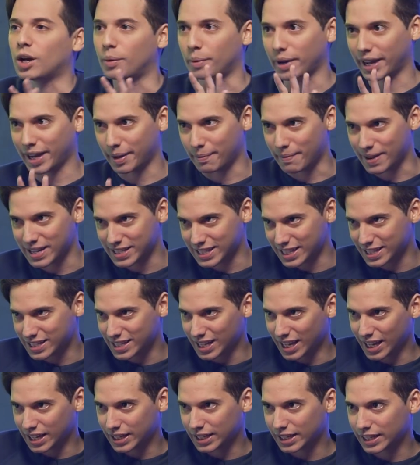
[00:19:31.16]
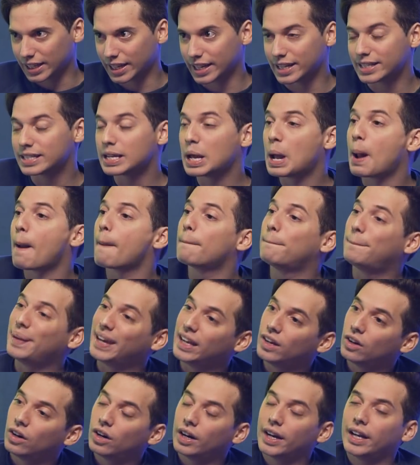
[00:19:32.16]
Como que es más así, ¿entendés? Sí.
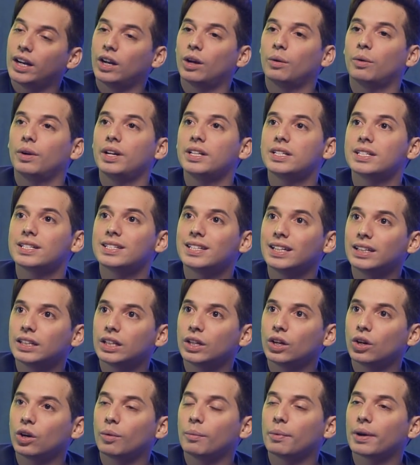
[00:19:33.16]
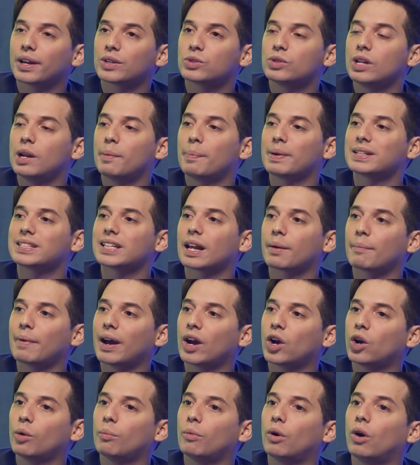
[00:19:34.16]
Pero en los boliches hetero como que suele pasar
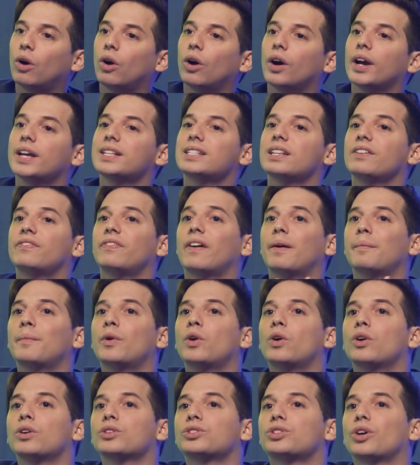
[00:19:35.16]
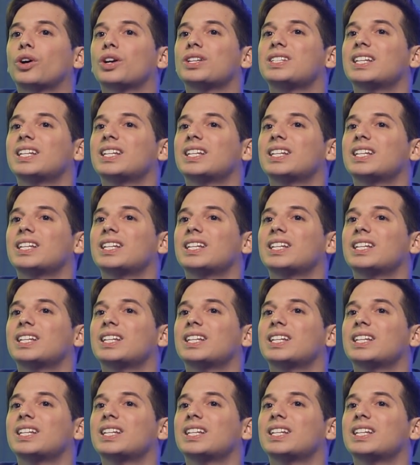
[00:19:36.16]
más como ese famoso,